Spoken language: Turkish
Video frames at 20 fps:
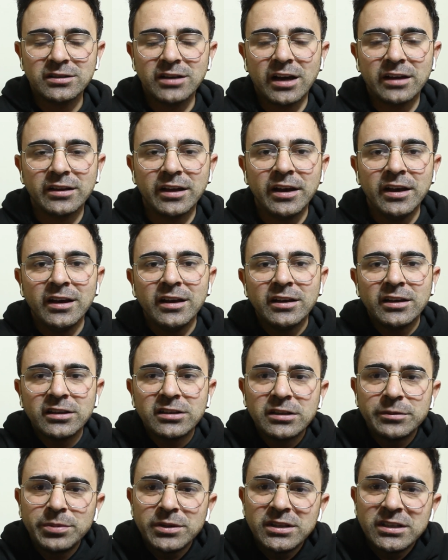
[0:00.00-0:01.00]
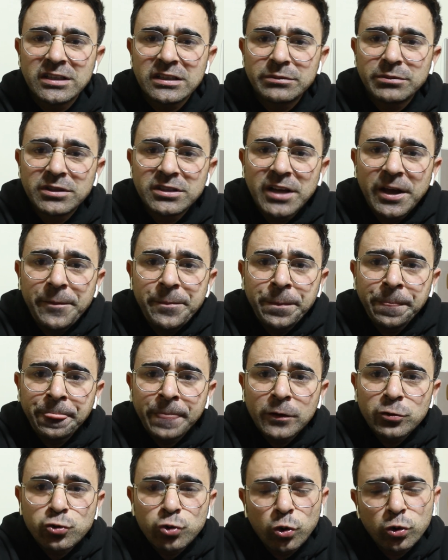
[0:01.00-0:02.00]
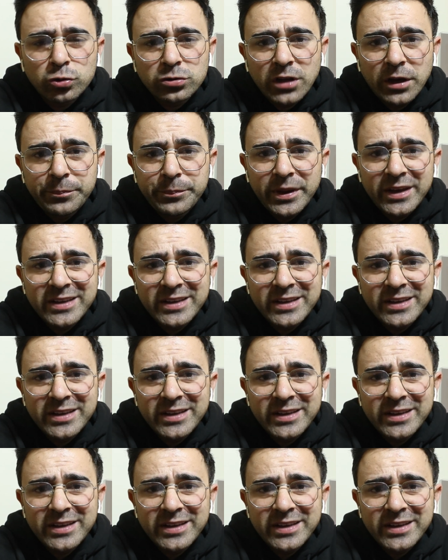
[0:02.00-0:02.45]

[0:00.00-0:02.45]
Yani 2020'de çok da